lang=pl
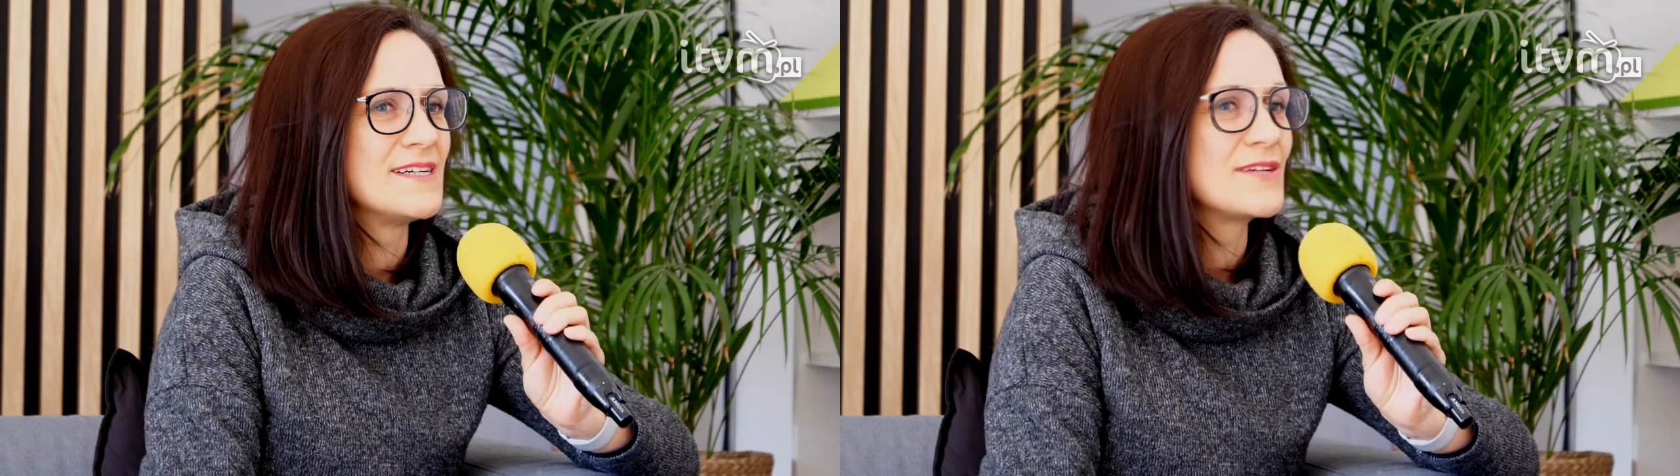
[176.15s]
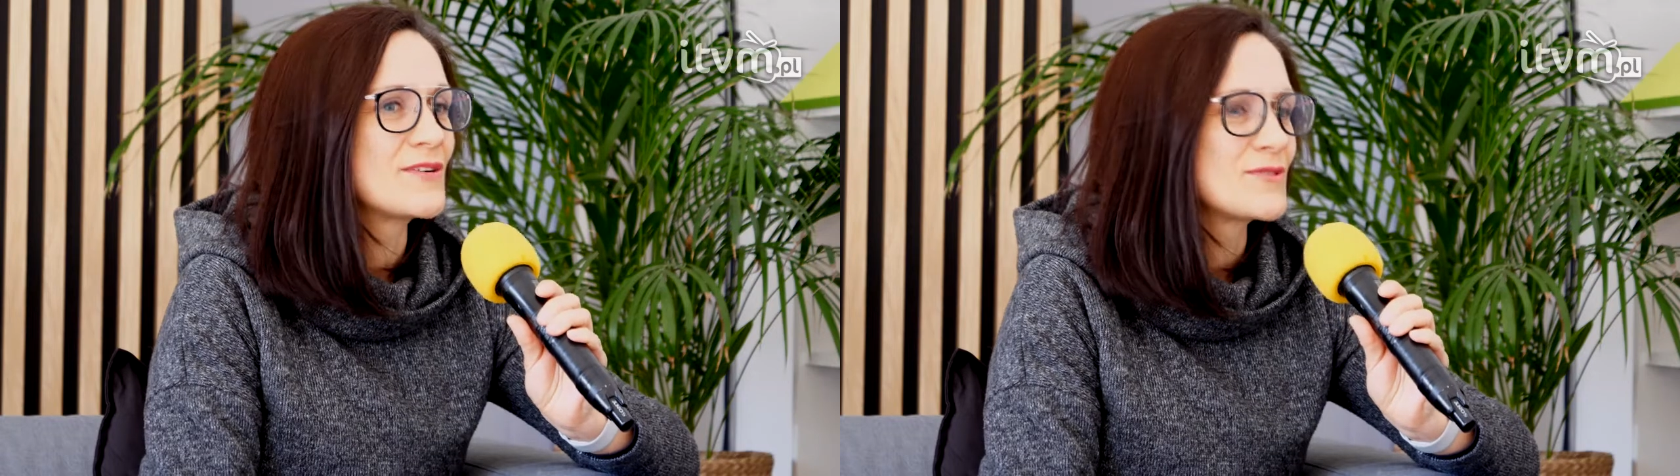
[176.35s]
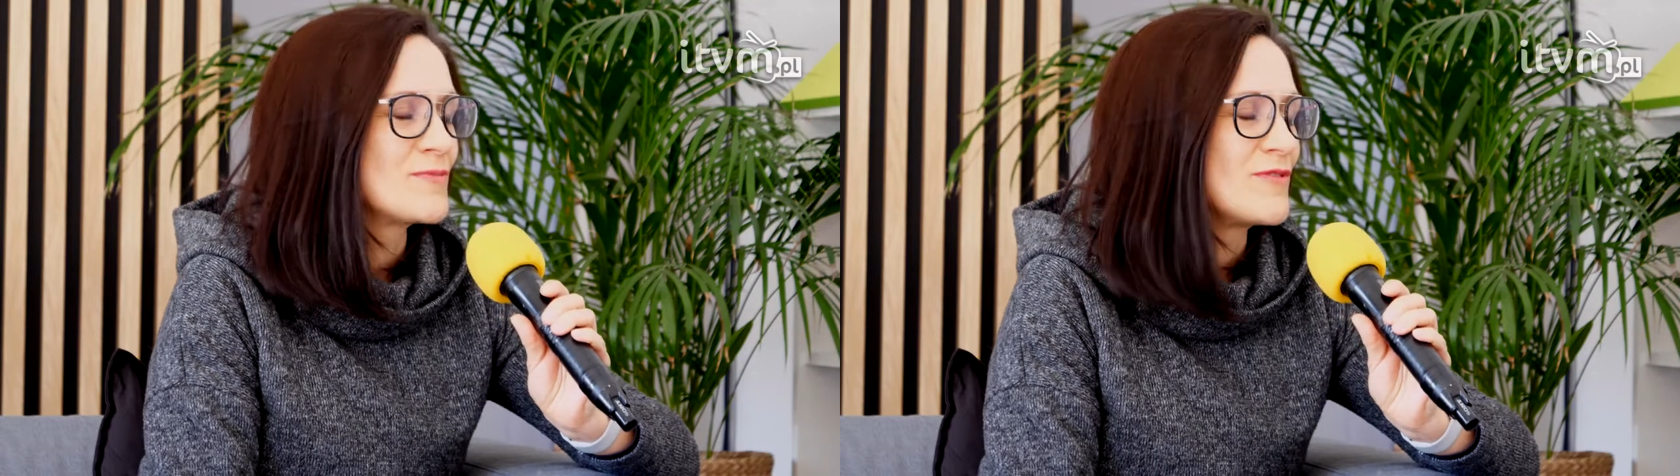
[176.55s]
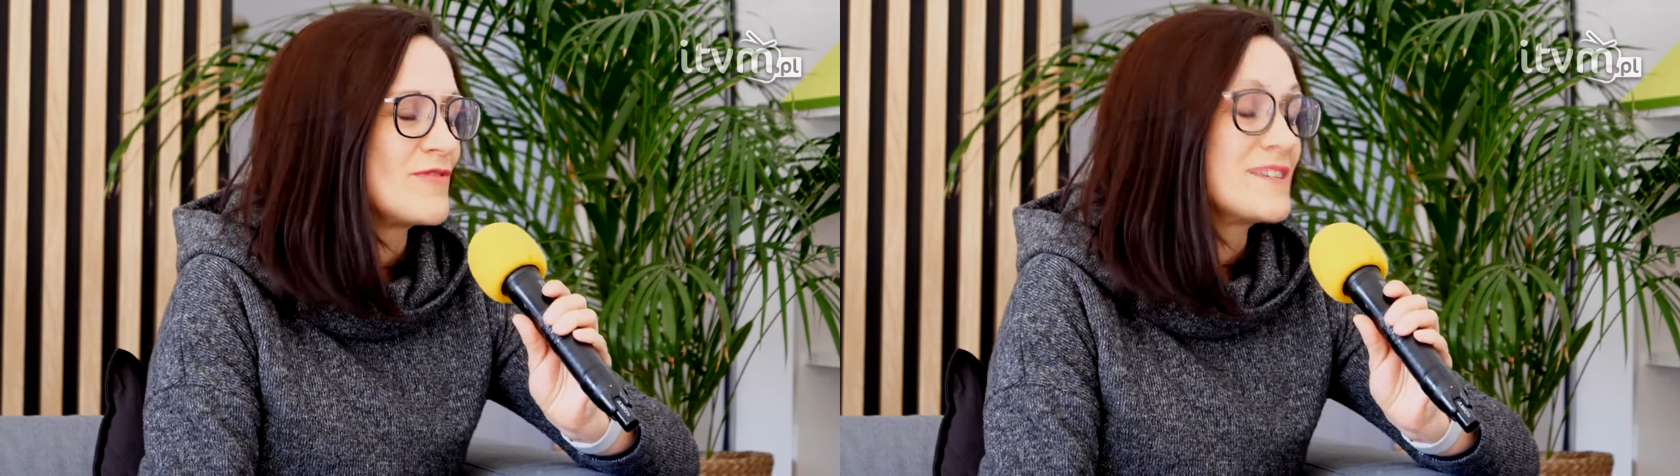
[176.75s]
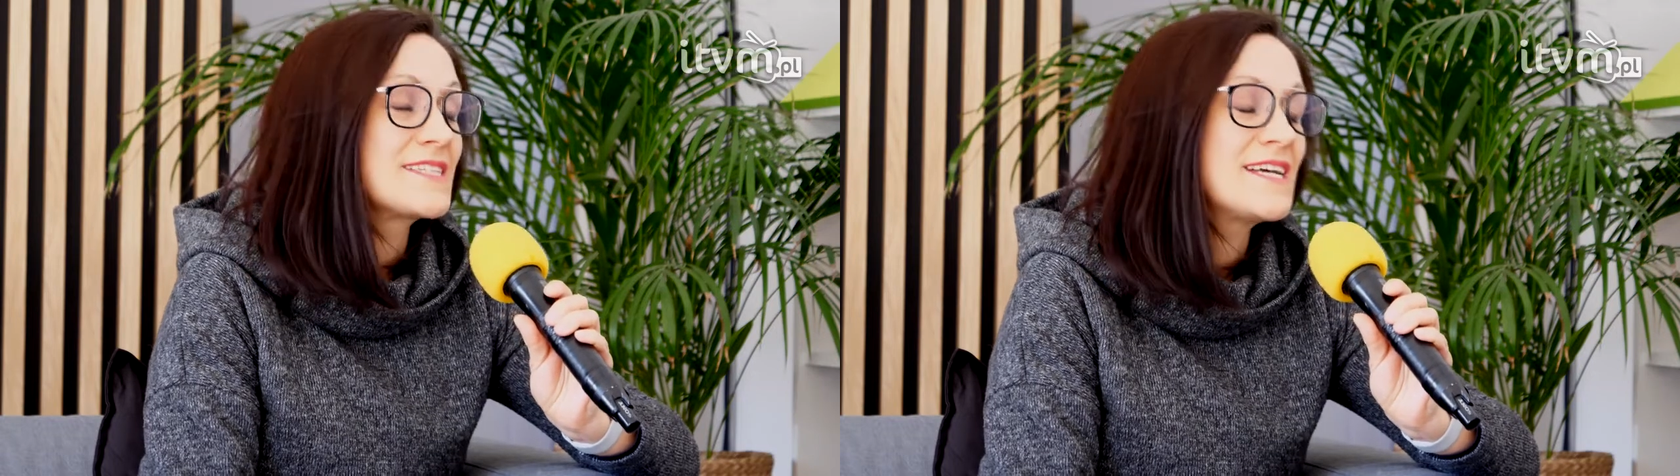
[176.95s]

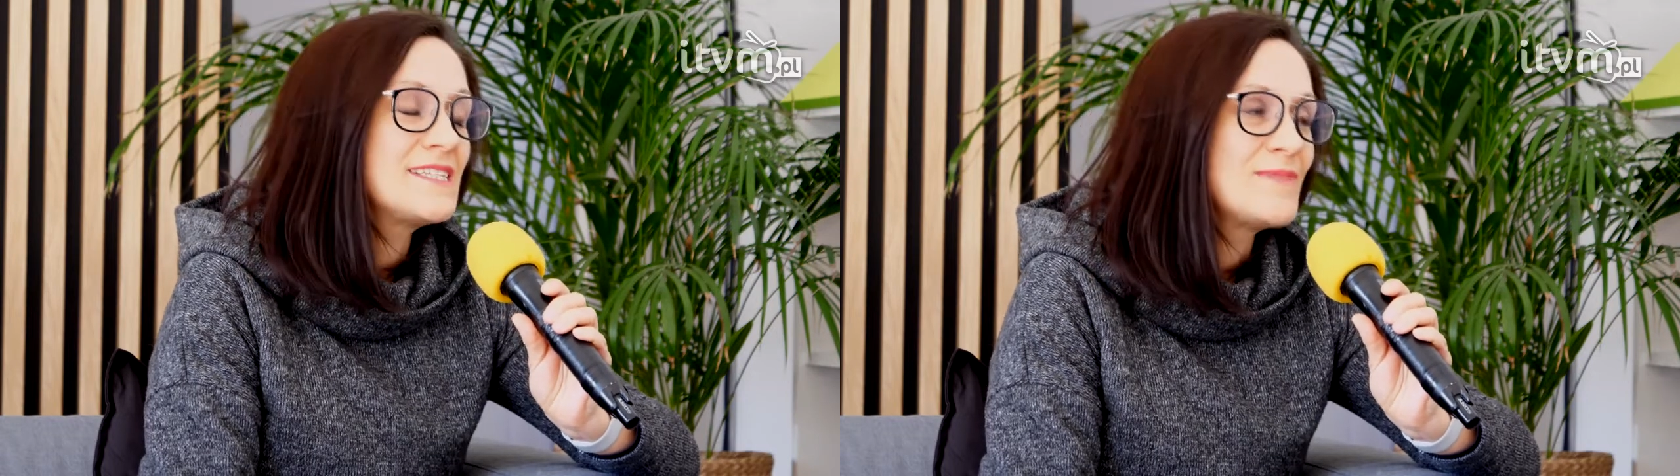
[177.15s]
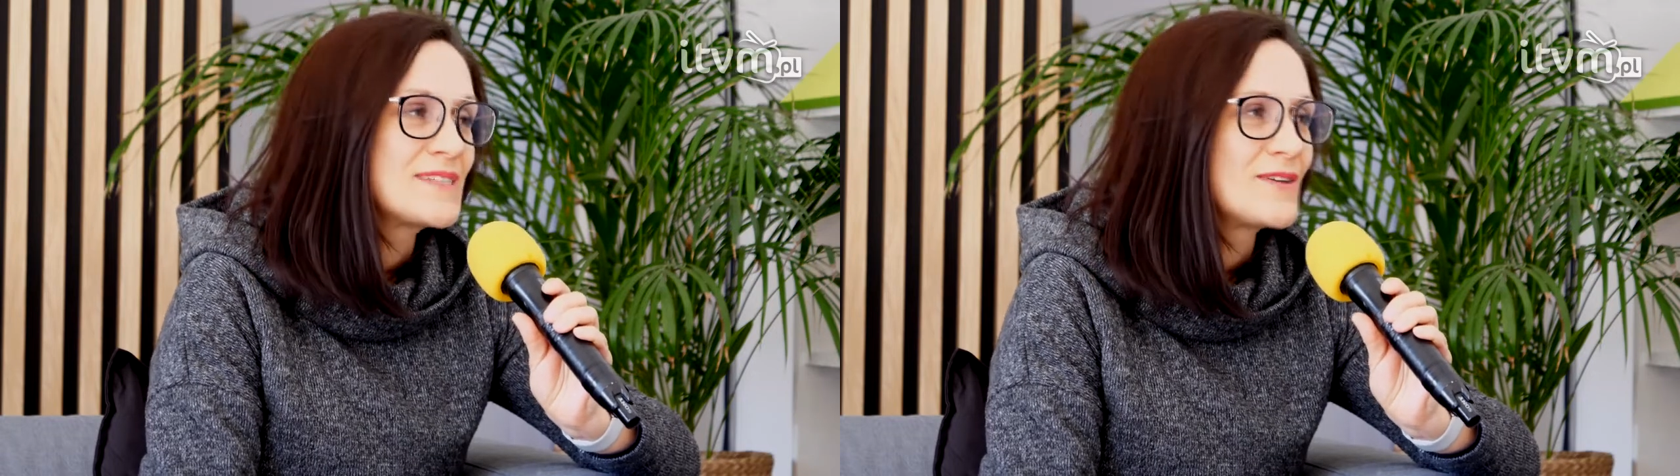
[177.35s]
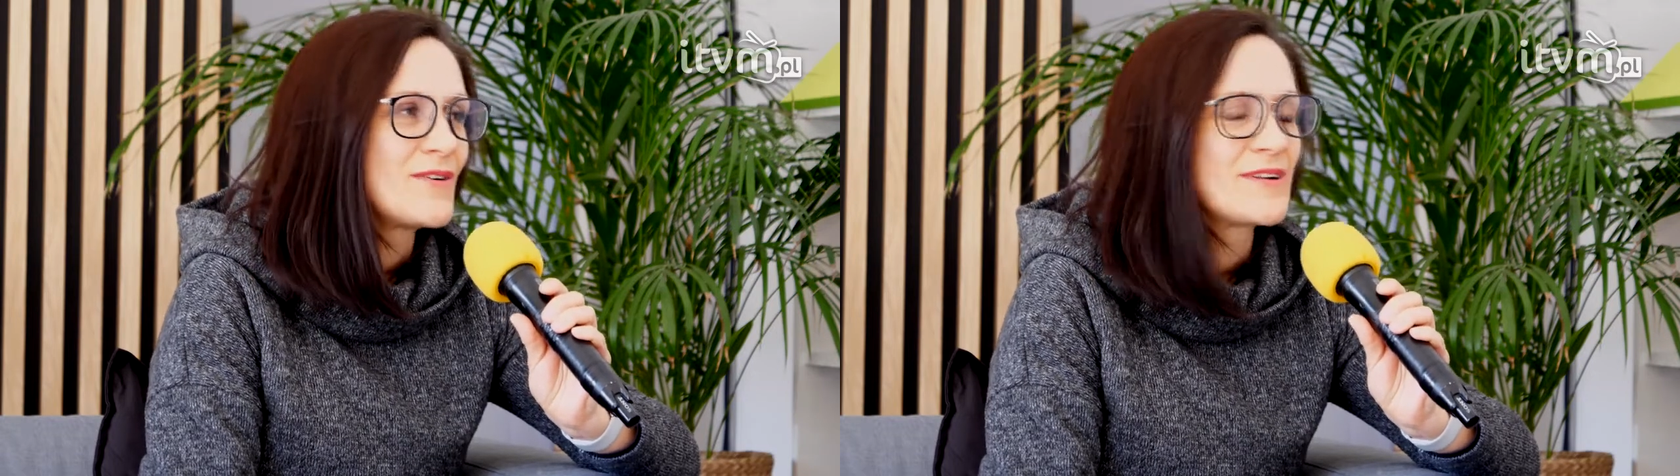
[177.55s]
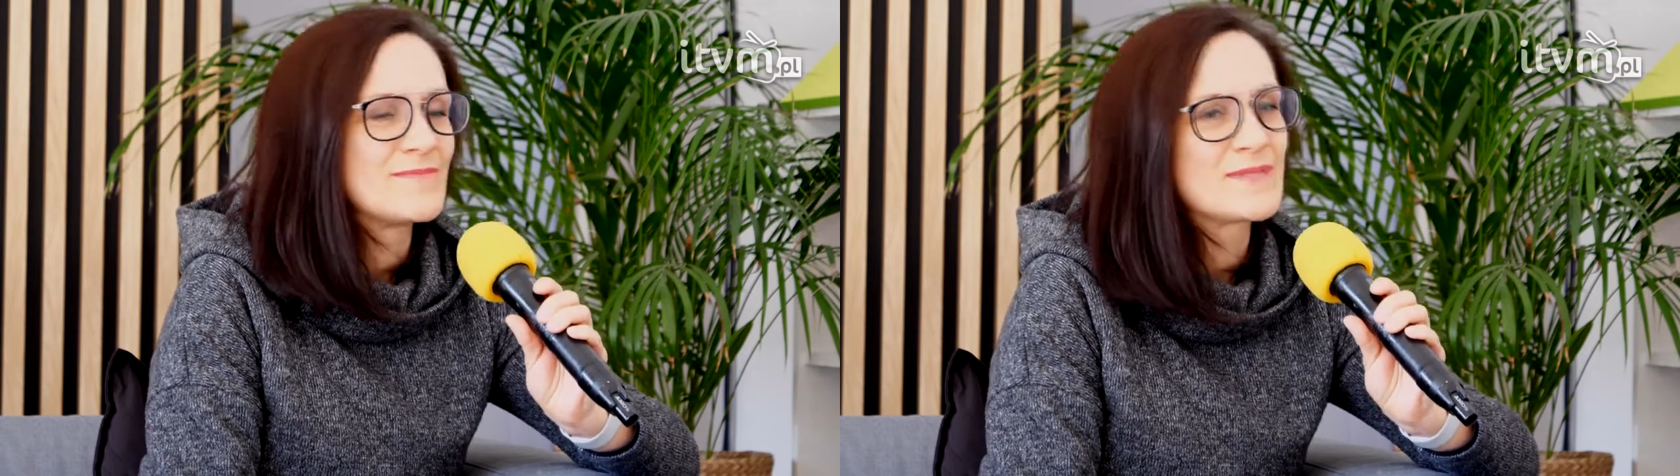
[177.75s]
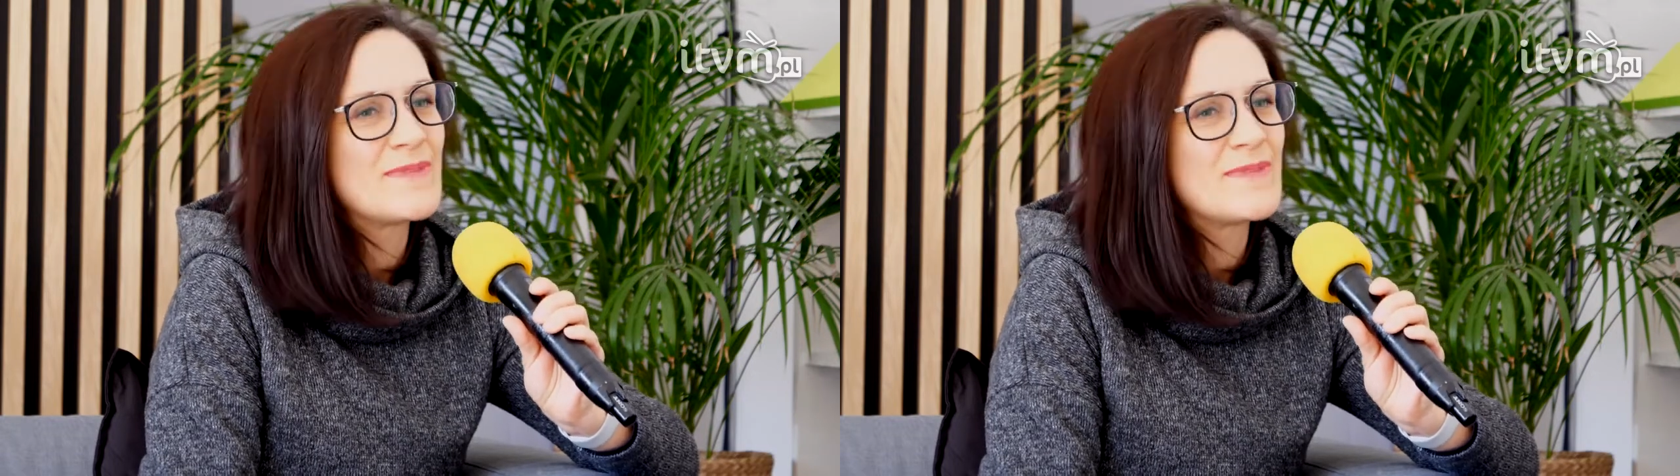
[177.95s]
rozmów z animatorem,